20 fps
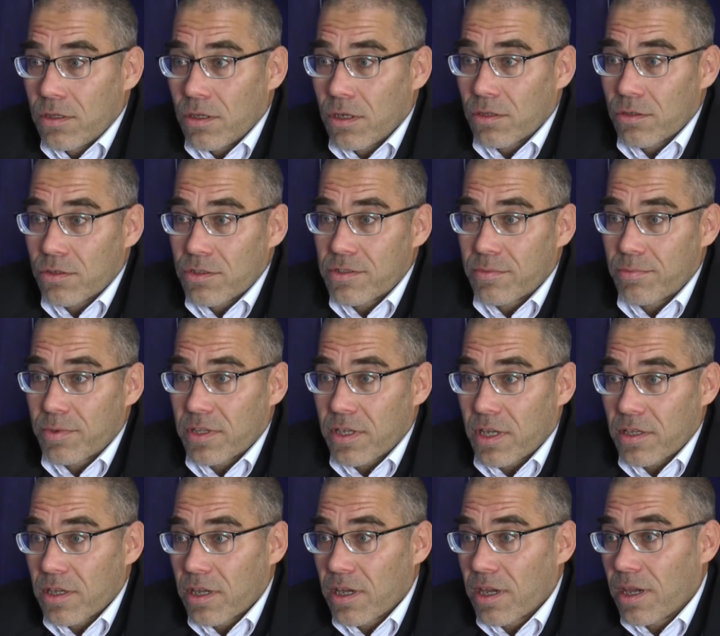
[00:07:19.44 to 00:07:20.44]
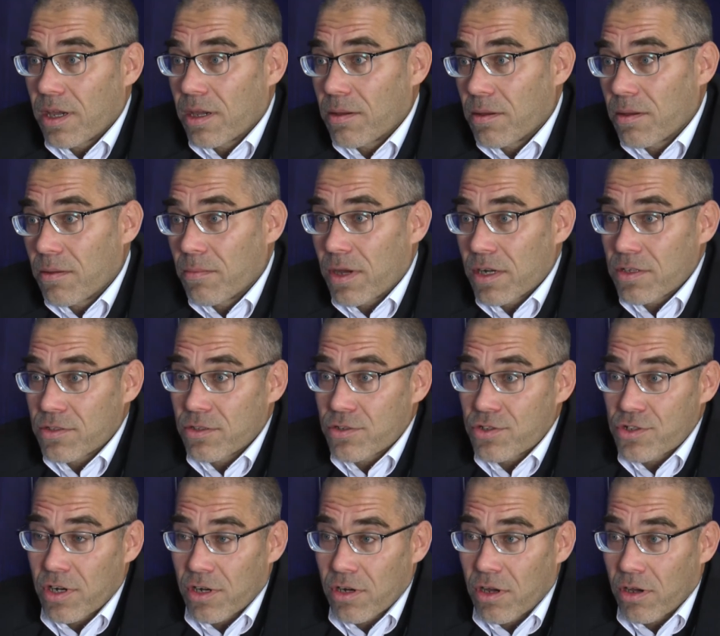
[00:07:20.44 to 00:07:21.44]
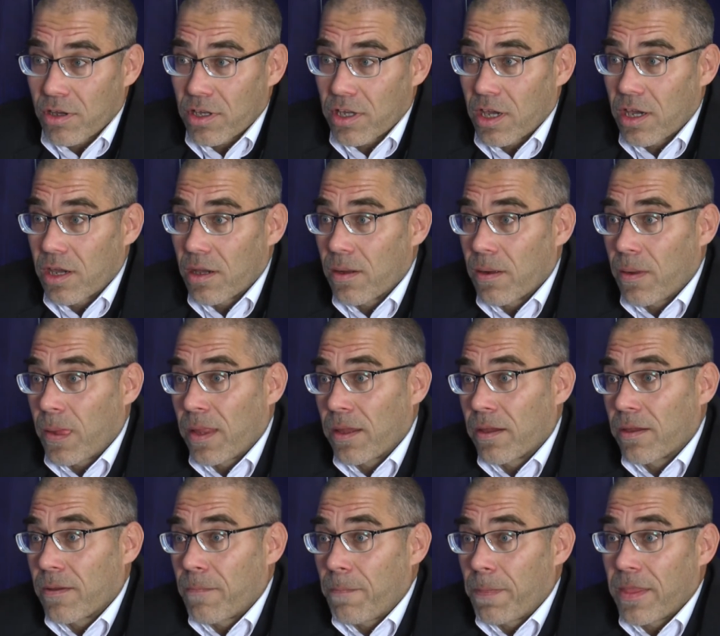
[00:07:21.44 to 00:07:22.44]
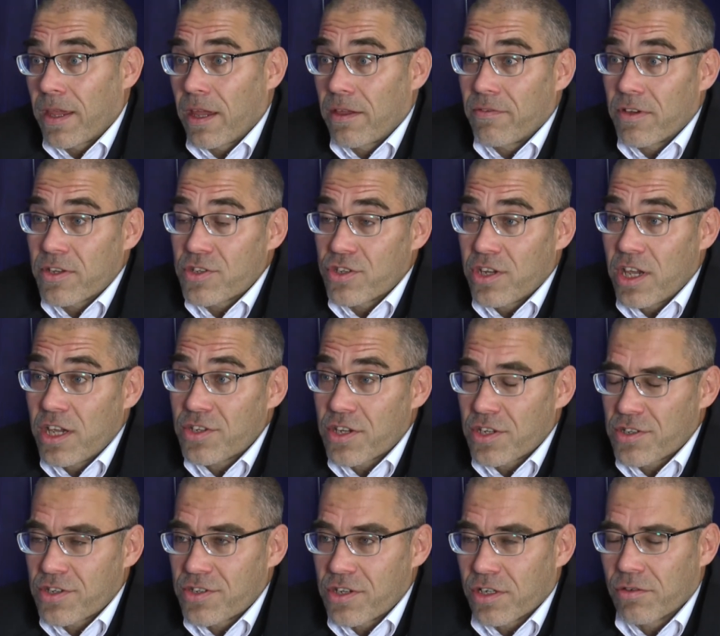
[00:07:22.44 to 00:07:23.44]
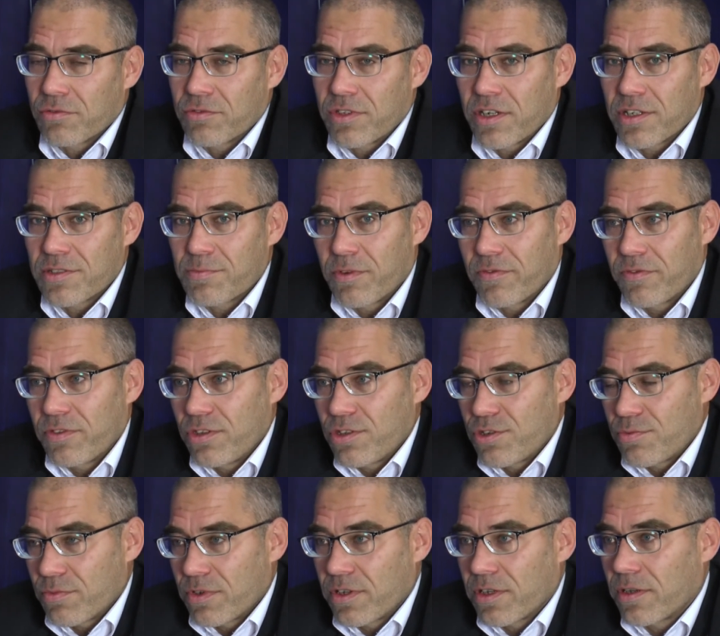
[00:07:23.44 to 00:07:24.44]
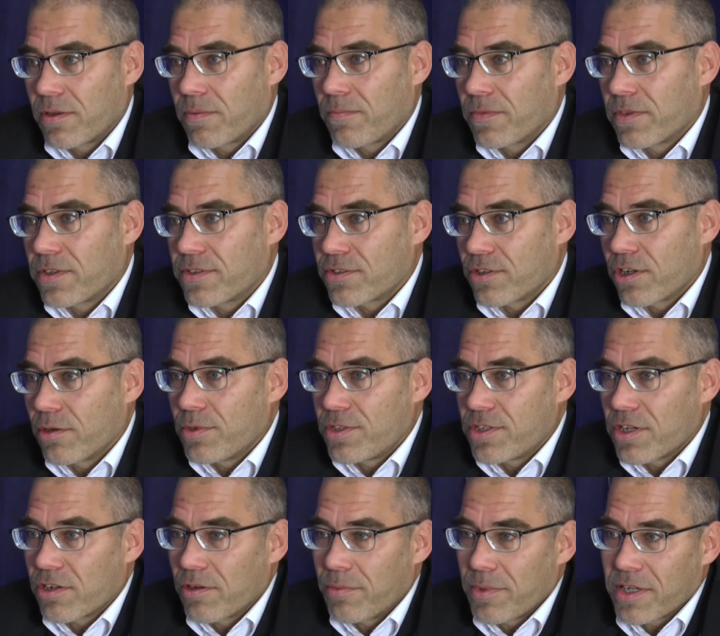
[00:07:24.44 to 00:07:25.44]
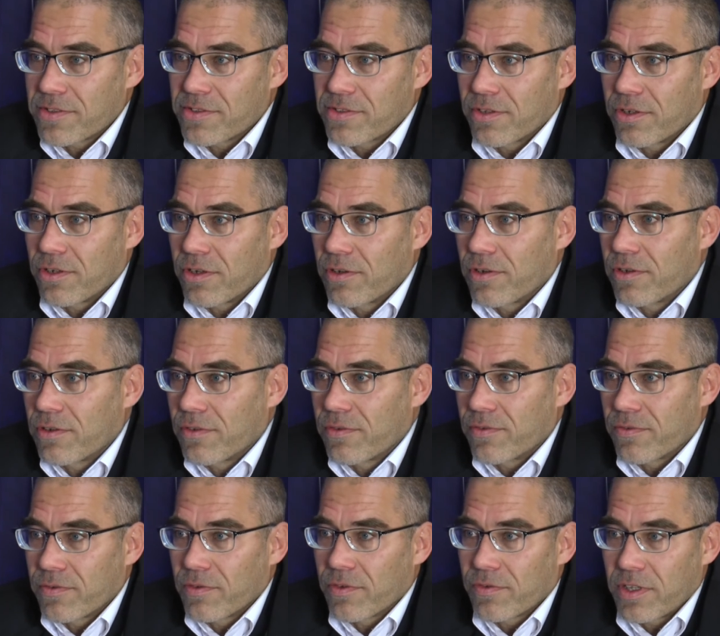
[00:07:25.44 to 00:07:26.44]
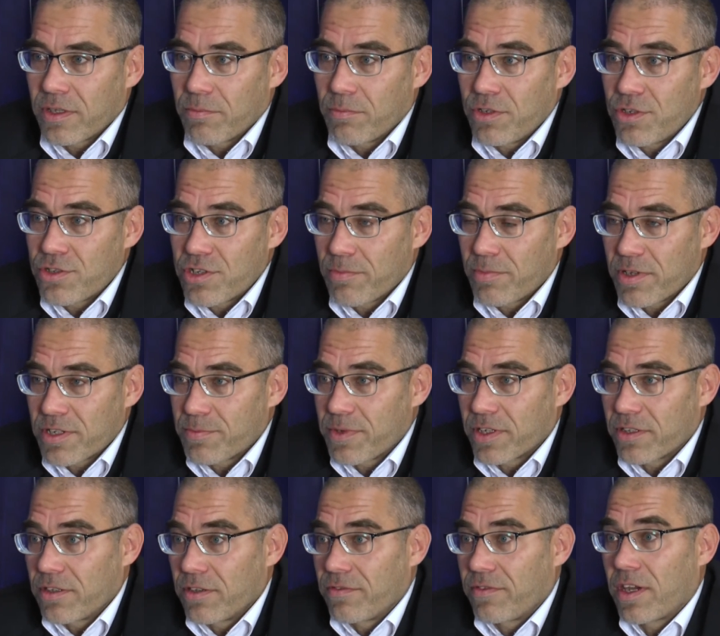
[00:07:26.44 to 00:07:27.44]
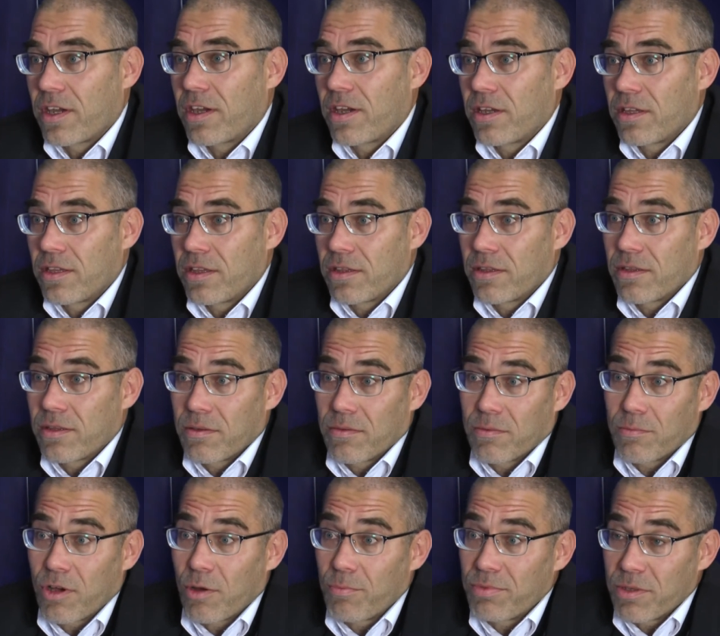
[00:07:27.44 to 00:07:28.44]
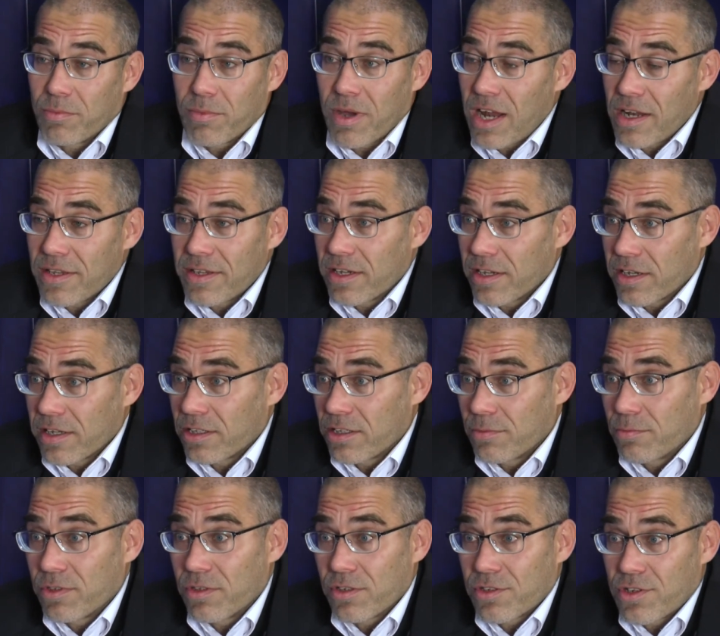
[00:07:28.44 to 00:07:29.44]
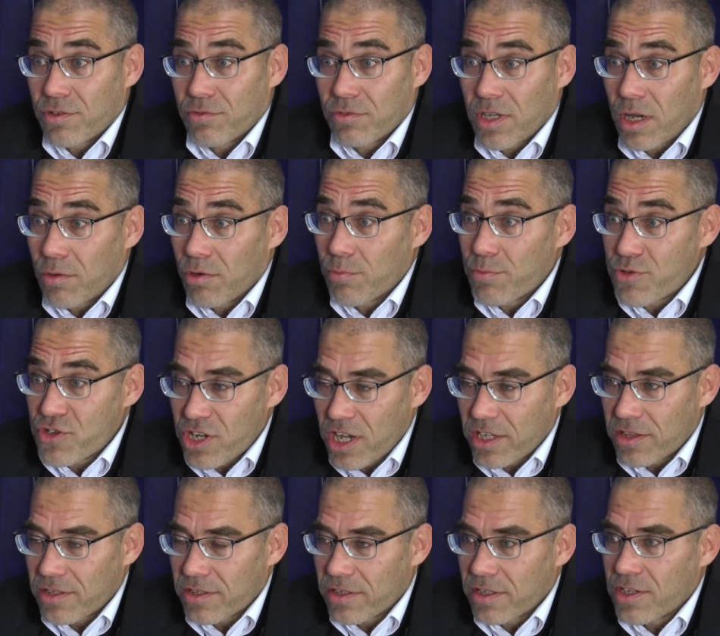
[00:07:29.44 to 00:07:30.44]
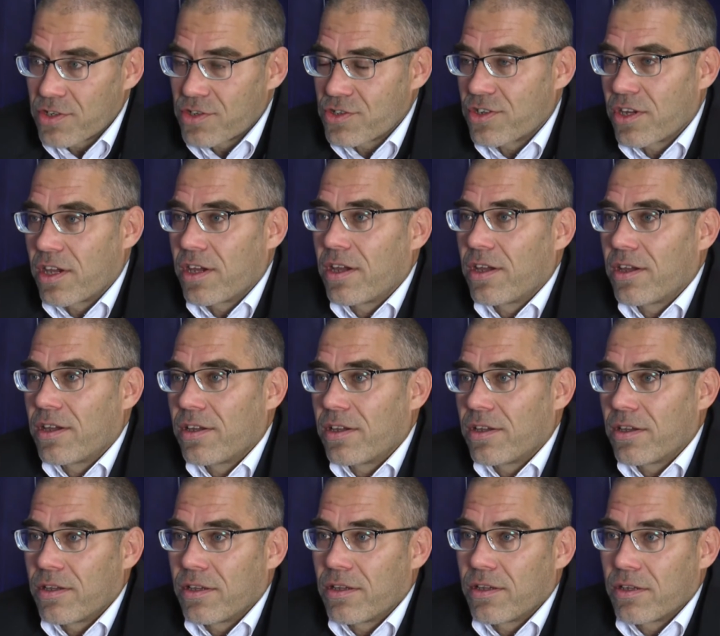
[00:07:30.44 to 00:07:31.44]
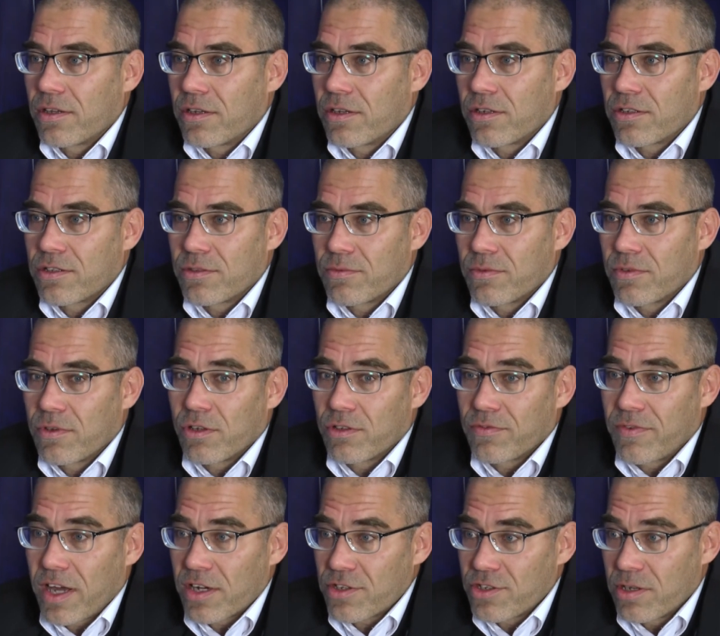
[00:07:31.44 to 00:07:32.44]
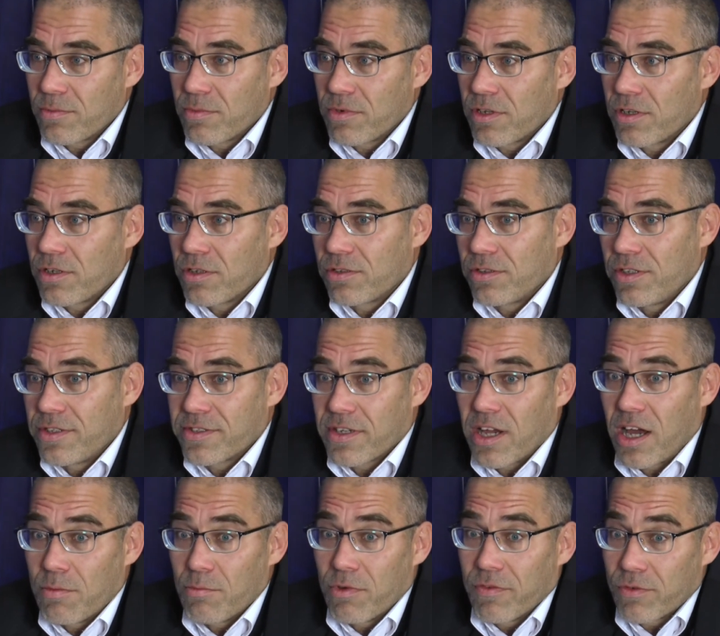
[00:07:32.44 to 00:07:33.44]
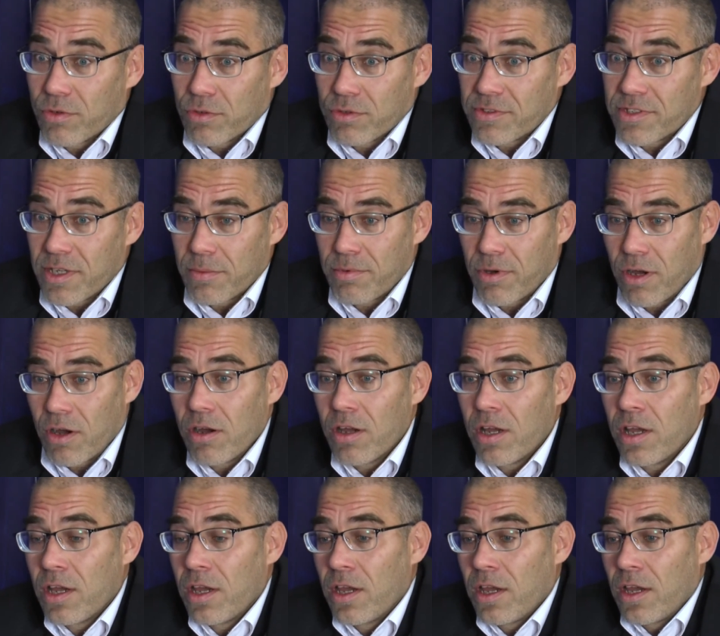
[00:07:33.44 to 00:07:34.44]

No, to jest pytanie y, bardzo szerokie. Y, najważniejsza rzecz, jaką teraz powinniśmy y, zrobić jako miasto w, no, w tej bliższej perspektywie, optymalnie, jak gdyby to się udało przed jeszcze roz, otwarciem lotniska albo wkrótce po,